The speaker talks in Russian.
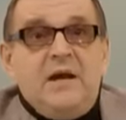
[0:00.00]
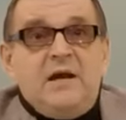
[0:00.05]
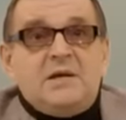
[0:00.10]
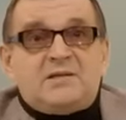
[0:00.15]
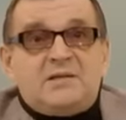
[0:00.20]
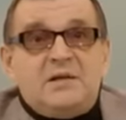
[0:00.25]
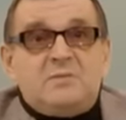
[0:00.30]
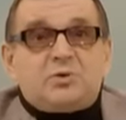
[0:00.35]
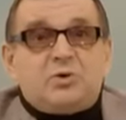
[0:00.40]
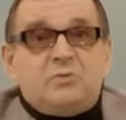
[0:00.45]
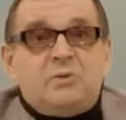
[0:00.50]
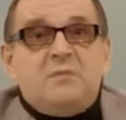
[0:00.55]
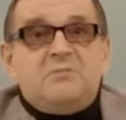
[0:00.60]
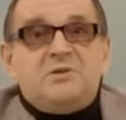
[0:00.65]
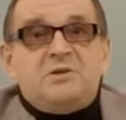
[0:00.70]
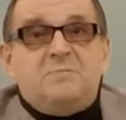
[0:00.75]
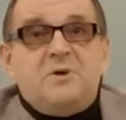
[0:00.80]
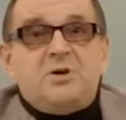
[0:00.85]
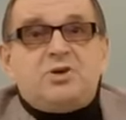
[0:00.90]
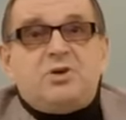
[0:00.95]
с тем, чтобы
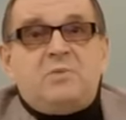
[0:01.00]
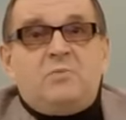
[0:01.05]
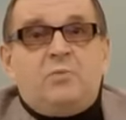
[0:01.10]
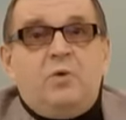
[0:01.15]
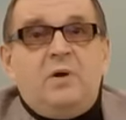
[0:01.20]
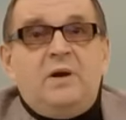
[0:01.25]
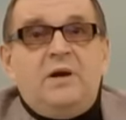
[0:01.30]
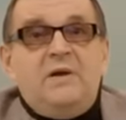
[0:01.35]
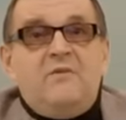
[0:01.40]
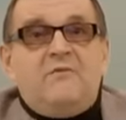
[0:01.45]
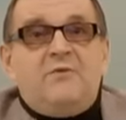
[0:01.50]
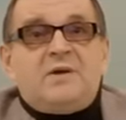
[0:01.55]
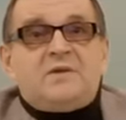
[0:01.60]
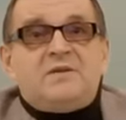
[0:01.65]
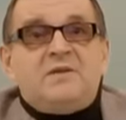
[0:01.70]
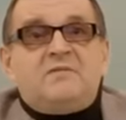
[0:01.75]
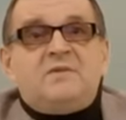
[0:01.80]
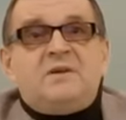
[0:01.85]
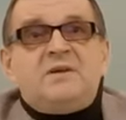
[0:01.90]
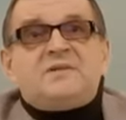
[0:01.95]
обеспечить более
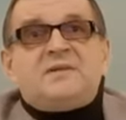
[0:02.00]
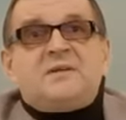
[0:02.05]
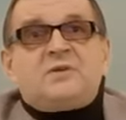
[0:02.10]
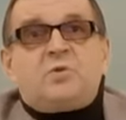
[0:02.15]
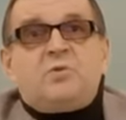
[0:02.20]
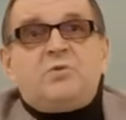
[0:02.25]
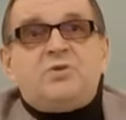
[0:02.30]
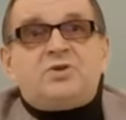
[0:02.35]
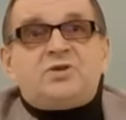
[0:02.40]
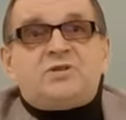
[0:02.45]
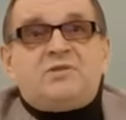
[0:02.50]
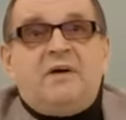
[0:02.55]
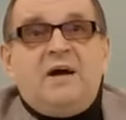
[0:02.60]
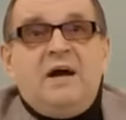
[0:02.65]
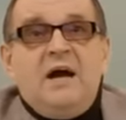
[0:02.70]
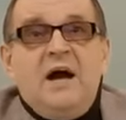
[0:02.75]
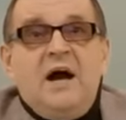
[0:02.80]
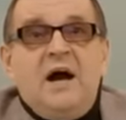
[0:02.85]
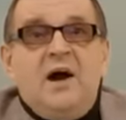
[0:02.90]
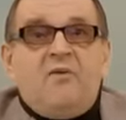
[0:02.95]
эффективное
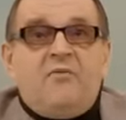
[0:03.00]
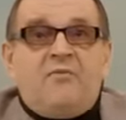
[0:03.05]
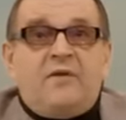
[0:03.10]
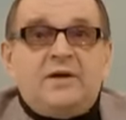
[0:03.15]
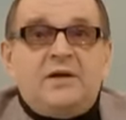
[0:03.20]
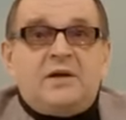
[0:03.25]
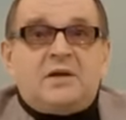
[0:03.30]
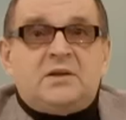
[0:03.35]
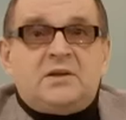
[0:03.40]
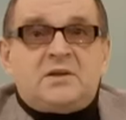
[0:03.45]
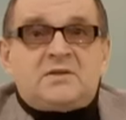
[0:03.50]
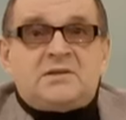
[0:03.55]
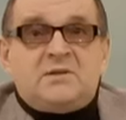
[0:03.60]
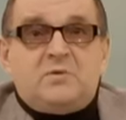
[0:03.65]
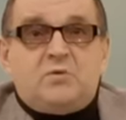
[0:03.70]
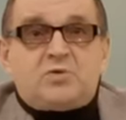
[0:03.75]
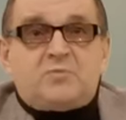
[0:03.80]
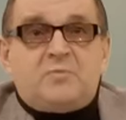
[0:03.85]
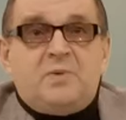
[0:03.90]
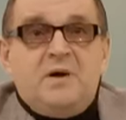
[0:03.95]
сотрудничество военных
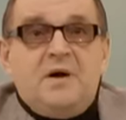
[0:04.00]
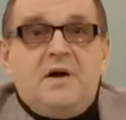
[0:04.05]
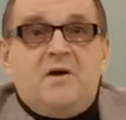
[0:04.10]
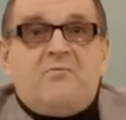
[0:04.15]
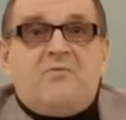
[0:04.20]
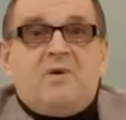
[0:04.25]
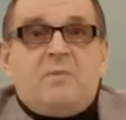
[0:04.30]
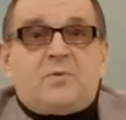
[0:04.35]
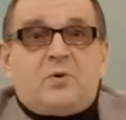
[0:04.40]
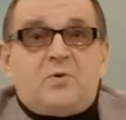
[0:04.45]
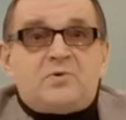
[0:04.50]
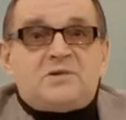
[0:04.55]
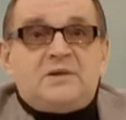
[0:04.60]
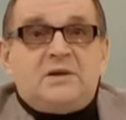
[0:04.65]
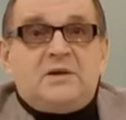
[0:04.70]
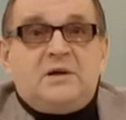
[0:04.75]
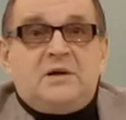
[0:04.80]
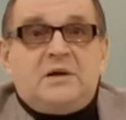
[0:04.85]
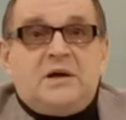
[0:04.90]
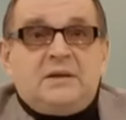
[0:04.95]
служб в
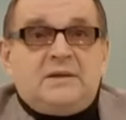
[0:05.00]
вопросах,